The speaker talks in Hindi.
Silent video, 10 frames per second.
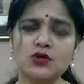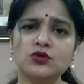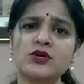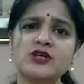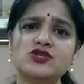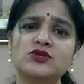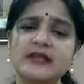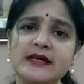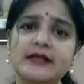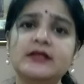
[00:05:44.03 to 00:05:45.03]
तो ये जो
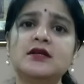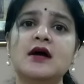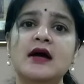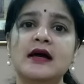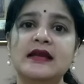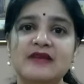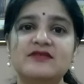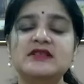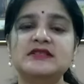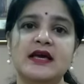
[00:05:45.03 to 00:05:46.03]
तीन
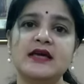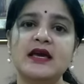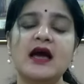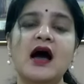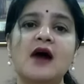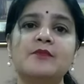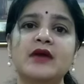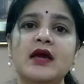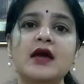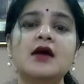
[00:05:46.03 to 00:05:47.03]
लेवल्स हैं ये
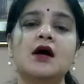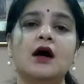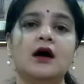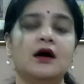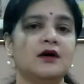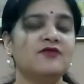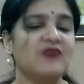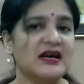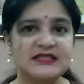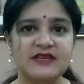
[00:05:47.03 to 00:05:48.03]
आपके आ,
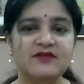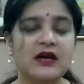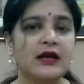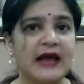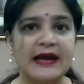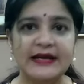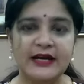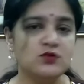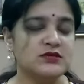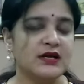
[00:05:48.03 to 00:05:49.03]
फास्टिंग वाला
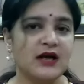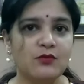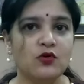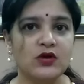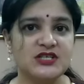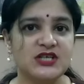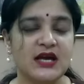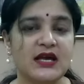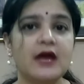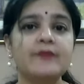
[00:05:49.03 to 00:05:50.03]
92 से कम होना
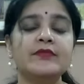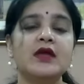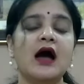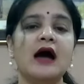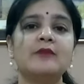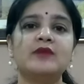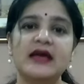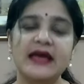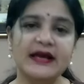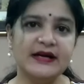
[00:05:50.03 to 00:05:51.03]
चाहिए आपका
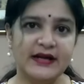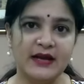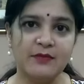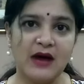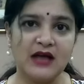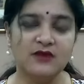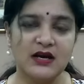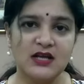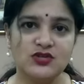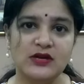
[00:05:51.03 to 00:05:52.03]
एक घंटे बाद
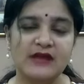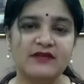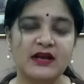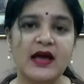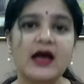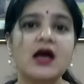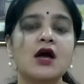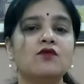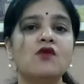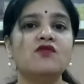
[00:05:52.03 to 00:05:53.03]
वाला जो लेवल है
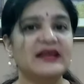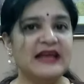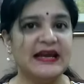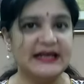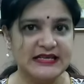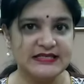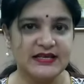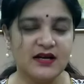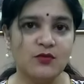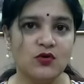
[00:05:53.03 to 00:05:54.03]
वो 180 से
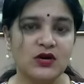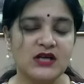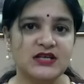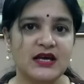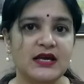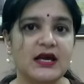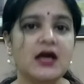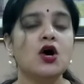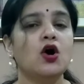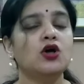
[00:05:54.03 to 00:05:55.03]
कम होना चाहिए
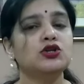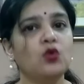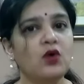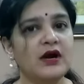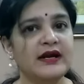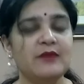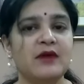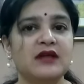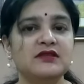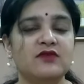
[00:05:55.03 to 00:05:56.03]
और दो घंटे
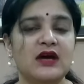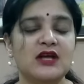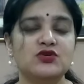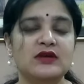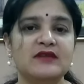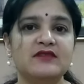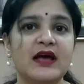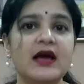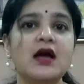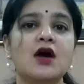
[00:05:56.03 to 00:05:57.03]
बाद वाला जो लेवल
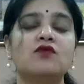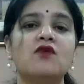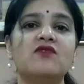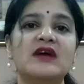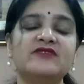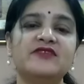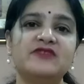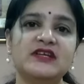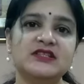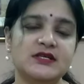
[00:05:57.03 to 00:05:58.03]
है वो
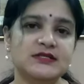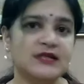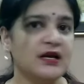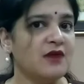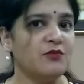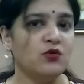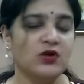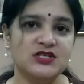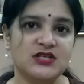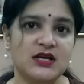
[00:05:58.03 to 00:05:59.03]
153 से कम
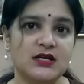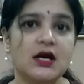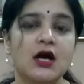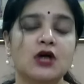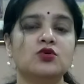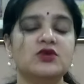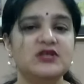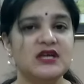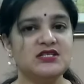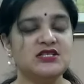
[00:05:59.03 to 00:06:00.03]
होना चाहिए तो
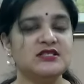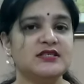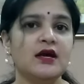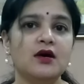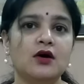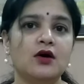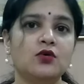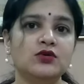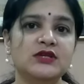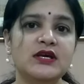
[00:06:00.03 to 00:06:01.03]
ये चीज़ें
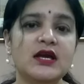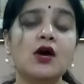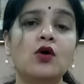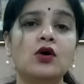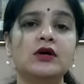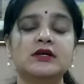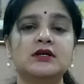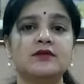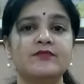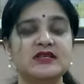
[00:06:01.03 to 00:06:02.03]
होती हैं और
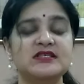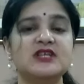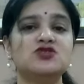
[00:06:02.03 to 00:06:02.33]
इसकी जो